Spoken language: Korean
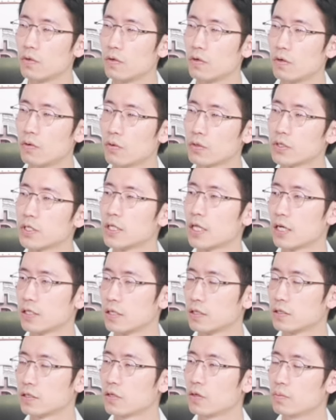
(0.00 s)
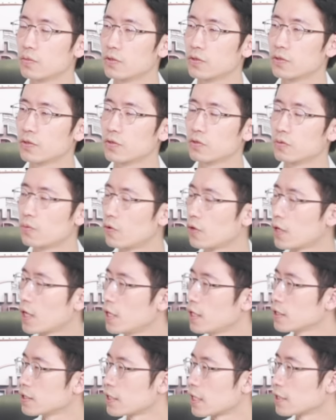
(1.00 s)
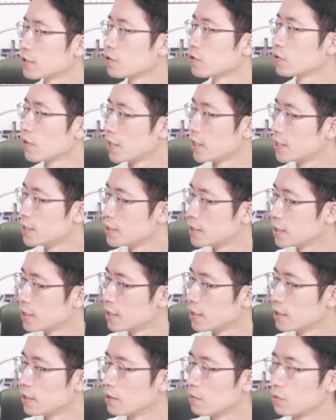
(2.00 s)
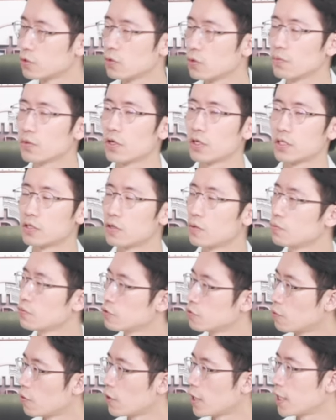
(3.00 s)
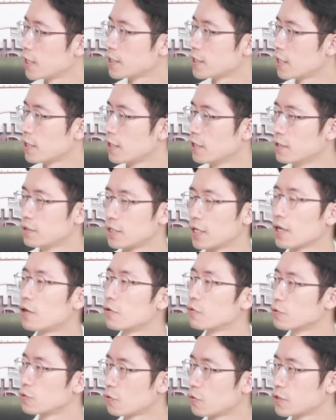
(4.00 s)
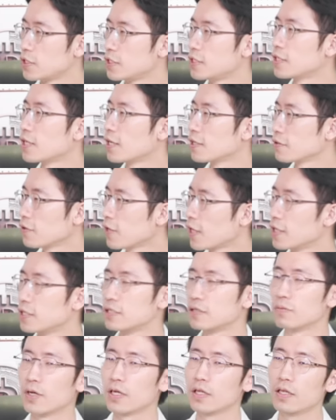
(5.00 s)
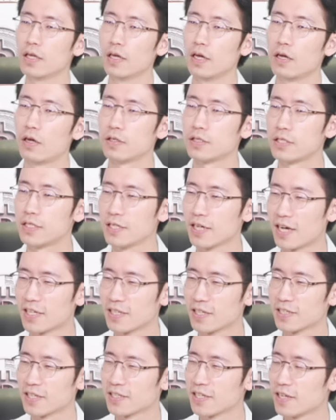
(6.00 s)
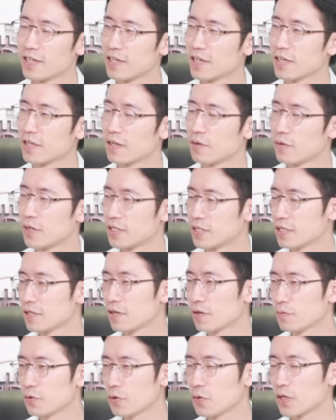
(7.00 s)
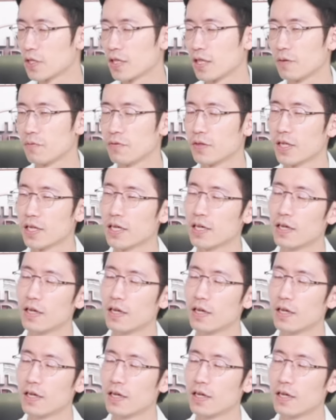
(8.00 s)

혹시나 이제 트럼프 후보가 이제 당선이 되는지, 좀 더 트럼프 후보가 이제 제가 어느 정도 지지하는 건 아니지만 친가상자산이기 때문에, 친크립토이기 때문에